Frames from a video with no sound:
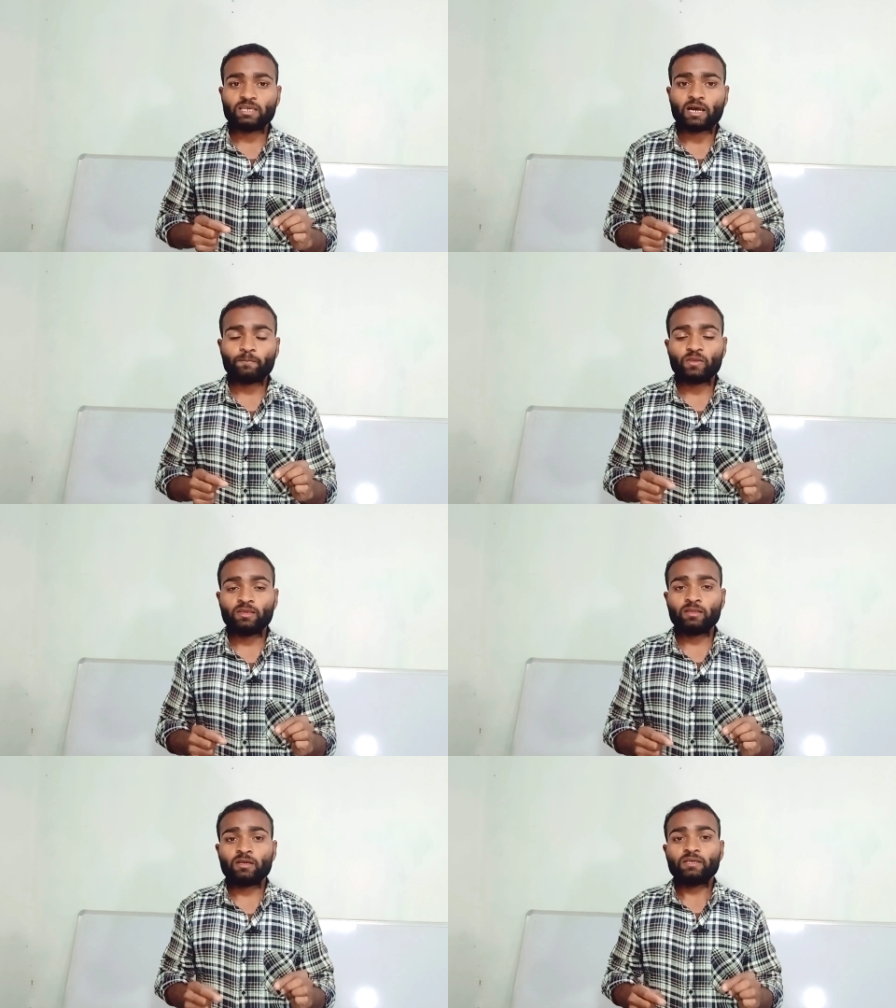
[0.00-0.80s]
या
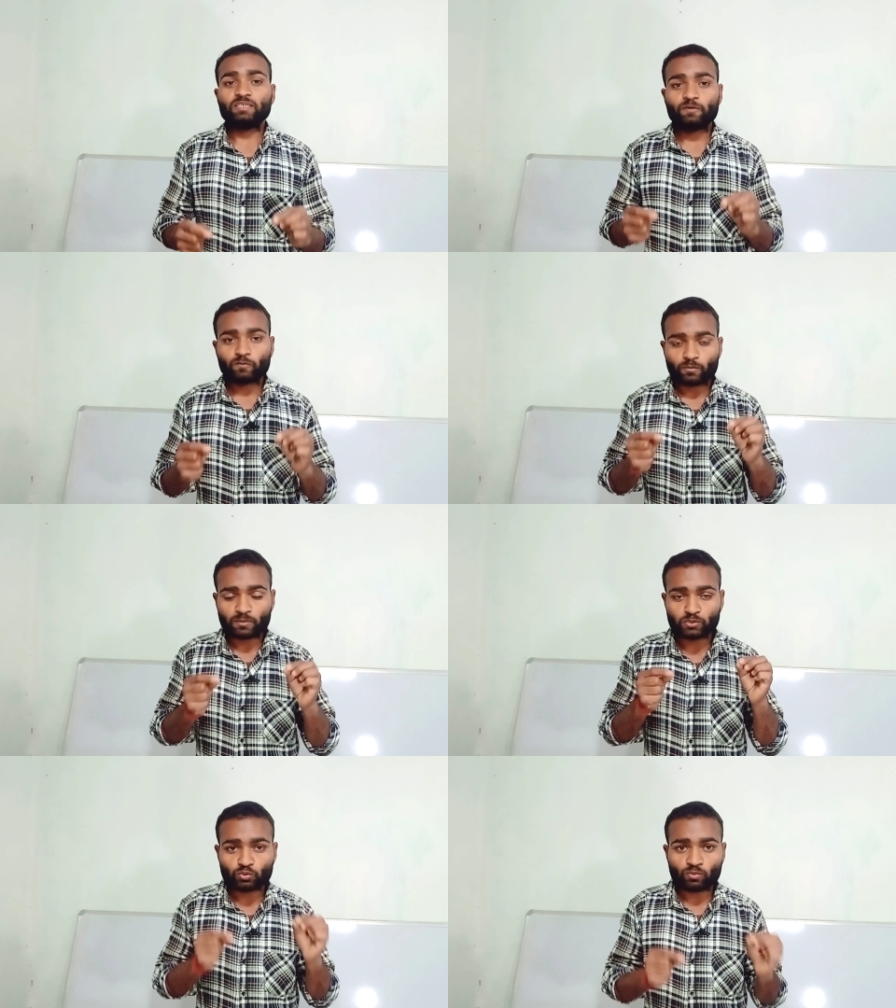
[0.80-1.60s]
फिर ये
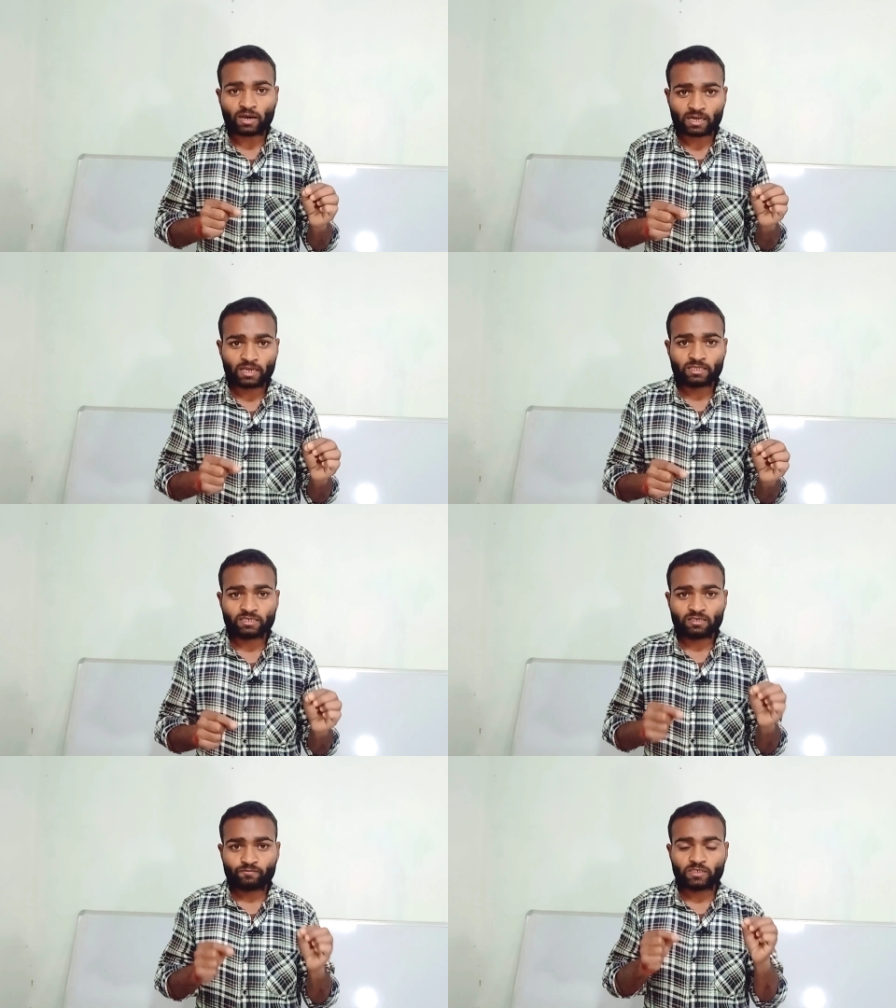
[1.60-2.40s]
प्रॉब्लम जो आ रहा है देखिए